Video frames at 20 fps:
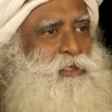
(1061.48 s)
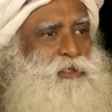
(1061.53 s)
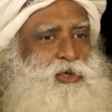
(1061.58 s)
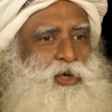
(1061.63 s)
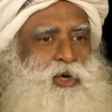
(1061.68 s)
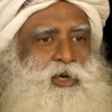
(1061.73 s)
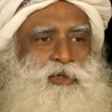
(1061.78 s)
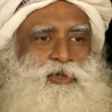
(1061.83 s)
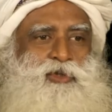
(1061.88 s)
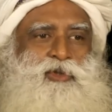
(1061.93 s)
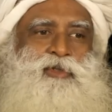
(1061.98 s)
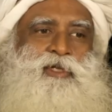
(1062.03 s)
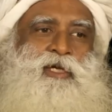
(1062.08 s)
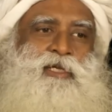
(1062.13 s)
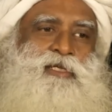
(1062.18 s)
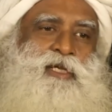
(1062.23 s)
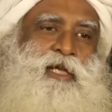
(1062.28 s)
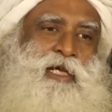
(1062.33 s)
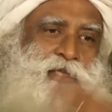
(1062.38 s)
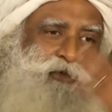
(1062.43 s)
ప్రజలకి
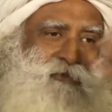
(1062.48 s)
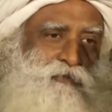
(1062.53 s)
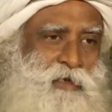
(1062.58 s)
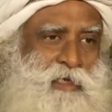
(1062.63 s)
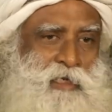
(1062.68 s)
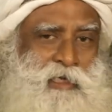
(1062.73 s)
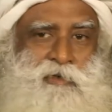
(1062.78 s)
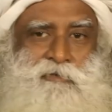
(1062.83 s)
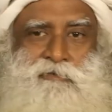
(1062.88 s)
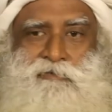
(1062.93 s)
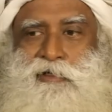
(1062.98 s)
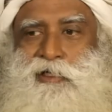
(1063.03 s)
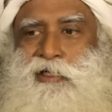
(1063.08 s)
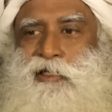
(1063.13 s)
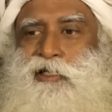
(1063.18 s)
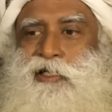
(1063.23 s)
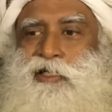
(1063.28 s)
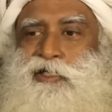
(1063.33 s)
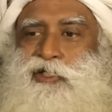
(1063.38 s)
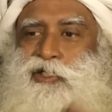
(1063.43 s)
అది విషయం
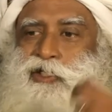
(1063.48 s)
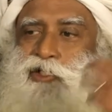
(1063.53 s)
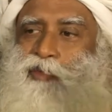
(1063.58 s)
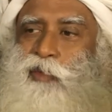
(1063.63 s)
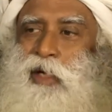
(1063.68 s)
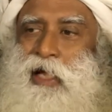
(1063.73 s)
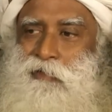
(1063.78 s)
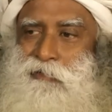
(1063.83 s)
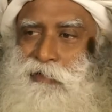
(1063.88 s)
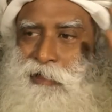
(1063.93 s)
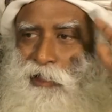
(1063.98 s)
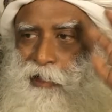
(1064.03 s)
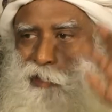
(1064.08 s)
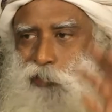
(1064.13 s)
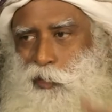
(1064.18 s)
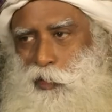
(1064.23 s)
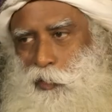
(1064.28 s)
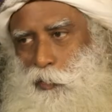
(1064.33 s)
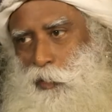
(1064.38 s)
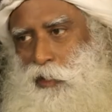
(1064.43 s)
కాదని అర్థమైంది
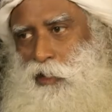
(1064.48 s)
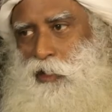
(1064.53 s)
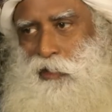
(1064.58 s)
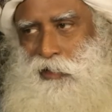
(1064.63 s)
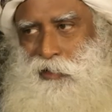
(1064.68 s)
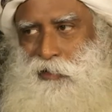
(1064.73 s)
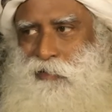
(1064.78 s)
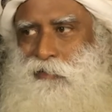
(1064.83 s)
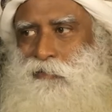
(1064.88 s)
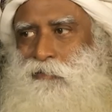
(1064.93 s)
ఇప్పుడు వాళ్ళు